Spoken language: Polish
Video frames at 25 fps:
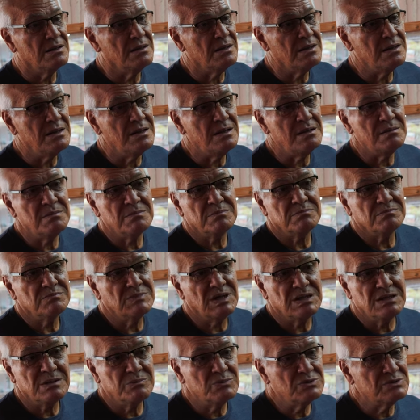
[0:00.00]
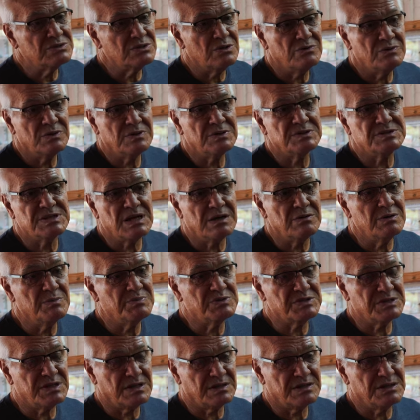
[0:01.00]
I, ale musoło chciały
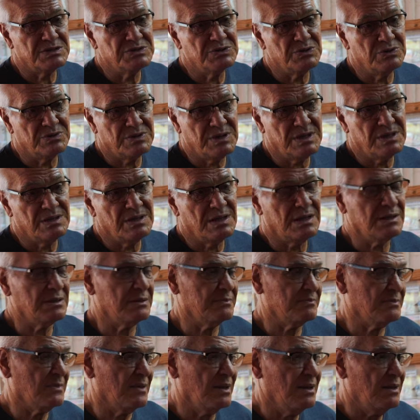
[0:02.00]
przyjechać tutaj na,